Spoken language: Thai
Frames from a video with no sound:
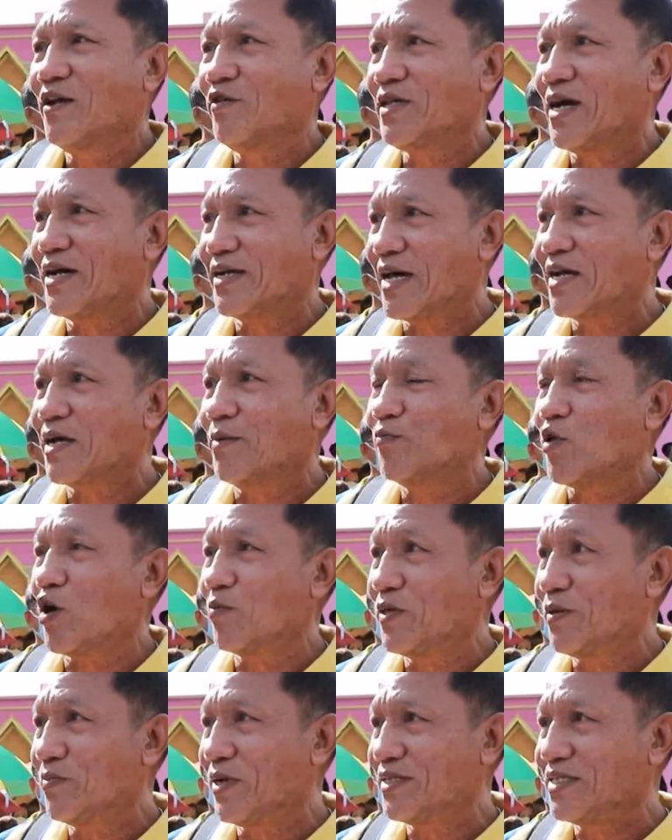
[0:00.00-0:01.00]
เราอยากได้คำ
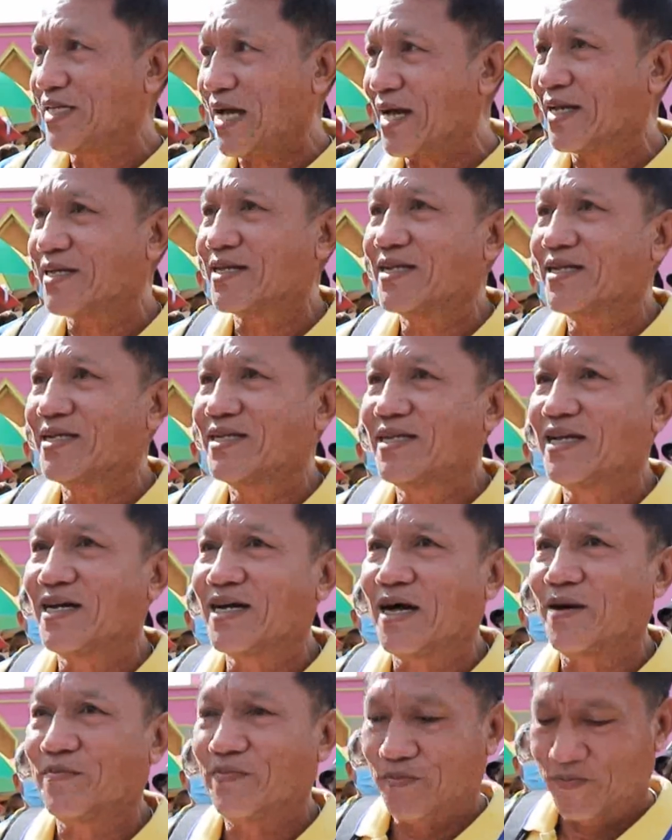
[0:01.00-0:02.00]
ตอบที่มันชัด
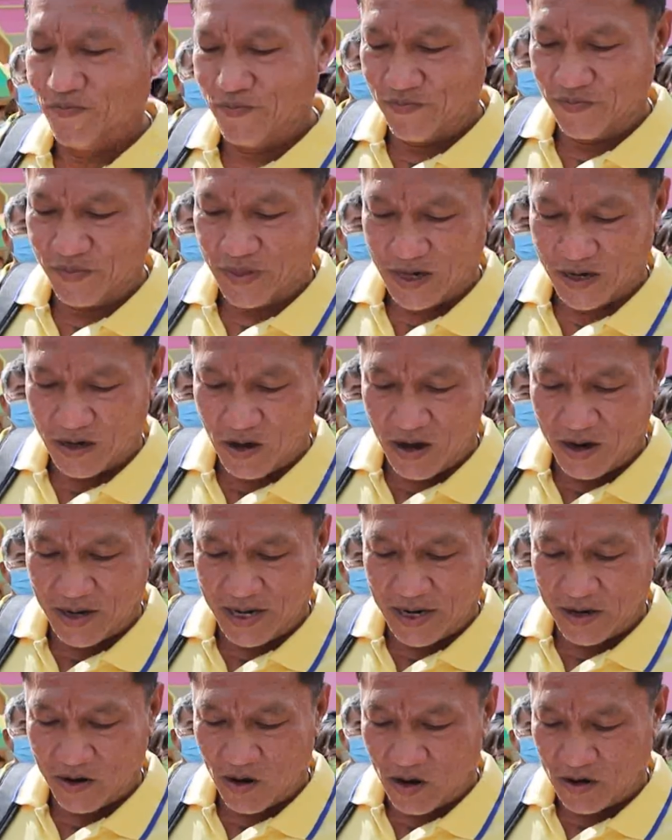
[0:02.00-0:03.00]
นะครับ แล้วก็
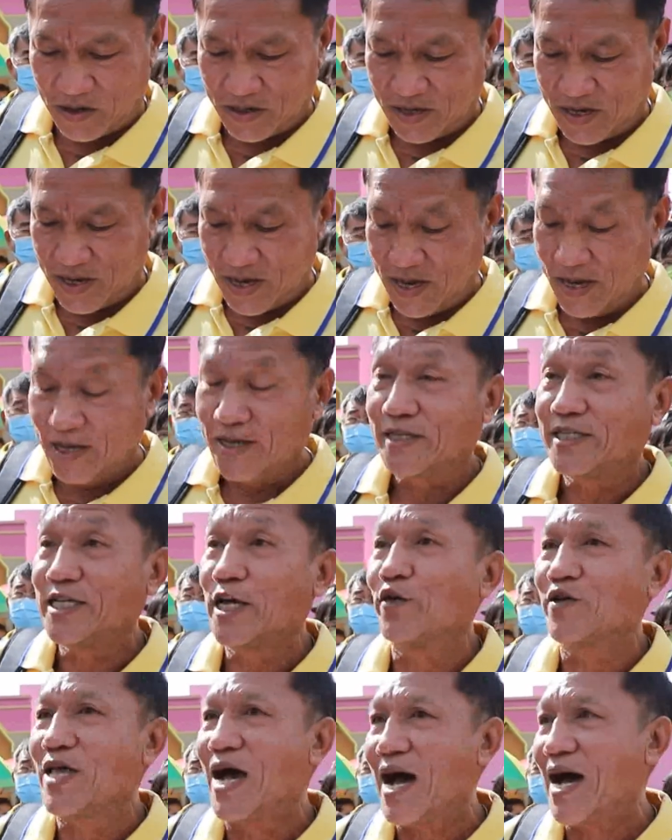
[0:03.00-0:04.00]
เรื่องของ
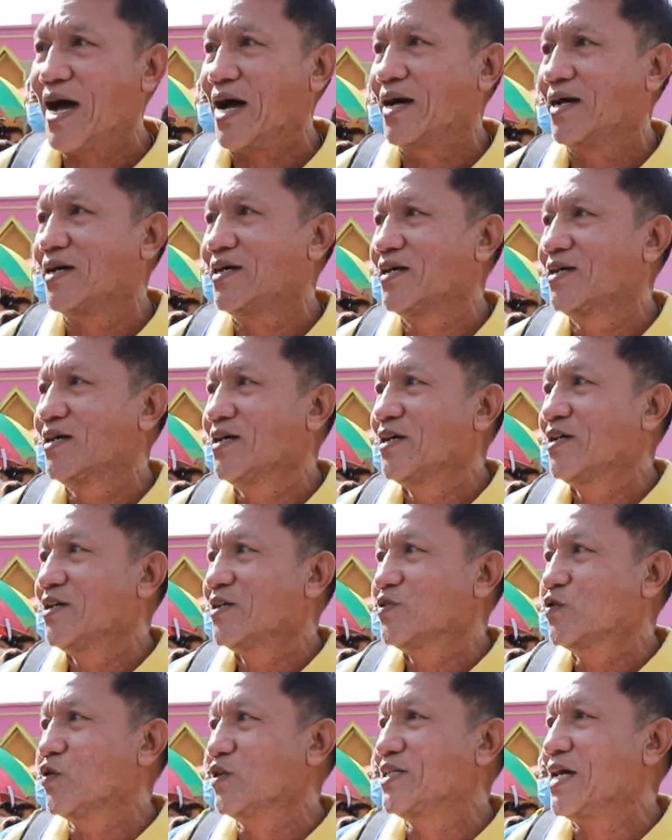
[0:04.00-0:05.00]
เยียวยา
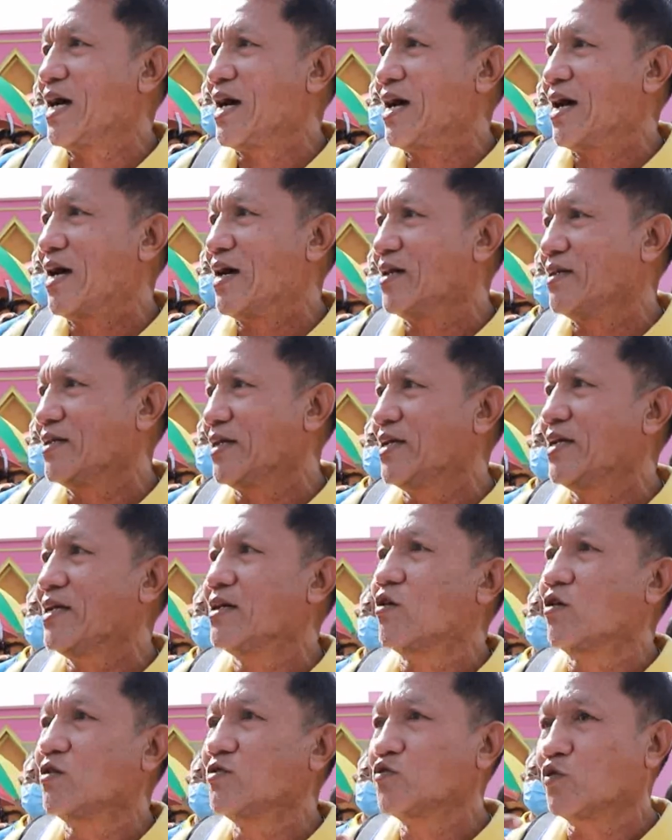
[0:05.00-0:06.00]
โยนยาใน
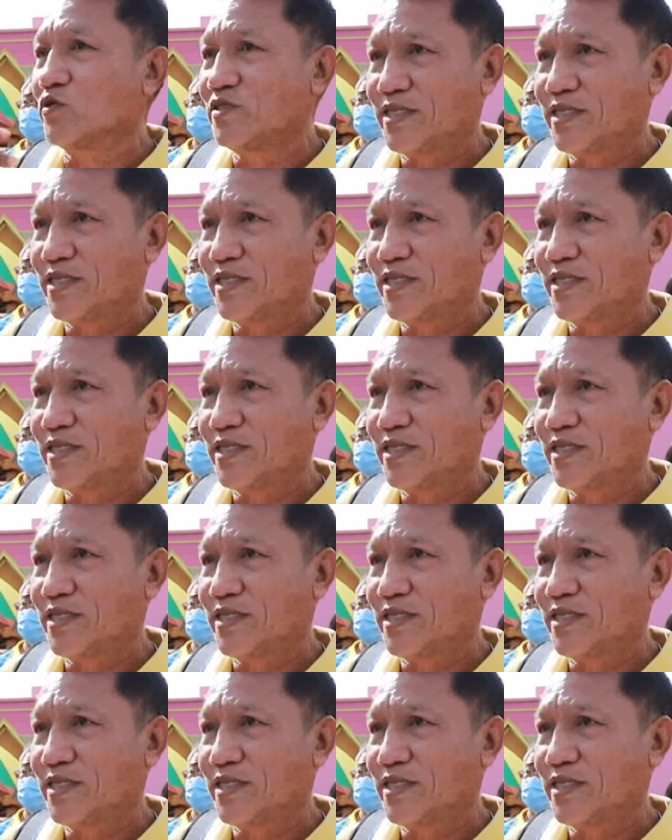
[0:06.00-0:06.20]
เรื่องขอ